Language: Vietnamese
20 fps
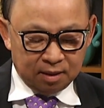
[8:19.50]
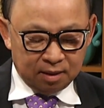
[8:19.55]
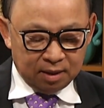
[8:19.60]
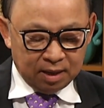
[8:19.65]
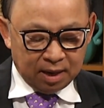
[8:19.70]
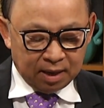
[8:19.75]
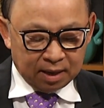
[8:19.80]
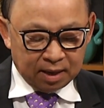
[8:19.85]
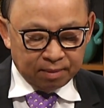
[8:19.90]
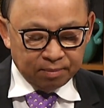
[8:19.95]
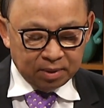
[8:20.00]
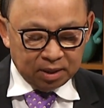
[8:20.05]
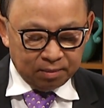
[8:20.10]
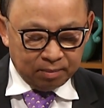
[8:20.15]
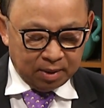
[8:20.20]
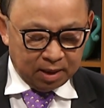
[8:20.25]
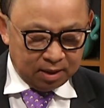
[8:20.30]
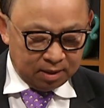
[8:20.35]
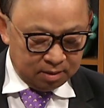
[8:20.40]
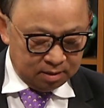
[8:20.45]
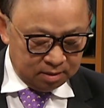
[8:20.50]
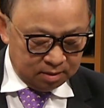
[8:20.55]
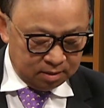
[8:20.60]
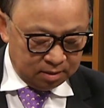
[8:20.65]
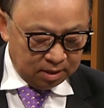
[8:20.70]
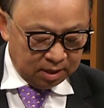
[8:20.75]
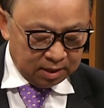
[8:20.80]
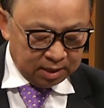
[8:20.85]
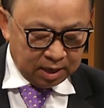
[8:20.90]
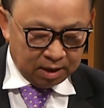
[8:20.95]
dạ cảm ơn bà. Dạ,
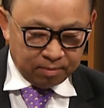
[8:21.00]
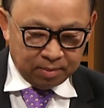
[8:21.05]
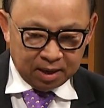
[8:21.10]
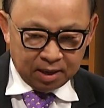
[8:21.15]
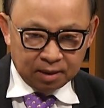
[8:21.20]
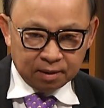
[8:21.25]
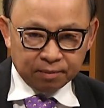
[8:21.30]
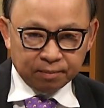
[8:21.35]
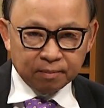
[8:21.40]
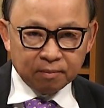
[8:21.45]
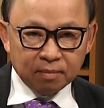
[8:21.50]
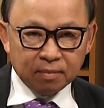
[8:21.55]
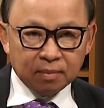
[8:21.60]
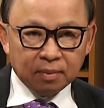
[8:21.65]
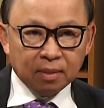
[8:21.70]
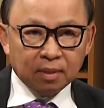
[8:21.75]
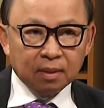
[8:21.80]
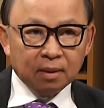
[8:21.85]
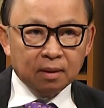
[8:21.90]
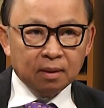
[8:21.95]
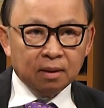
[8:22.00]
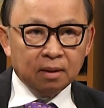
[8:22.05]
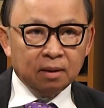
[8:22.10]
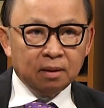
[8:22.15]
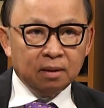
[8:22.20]
dạ chào bà. Dạ.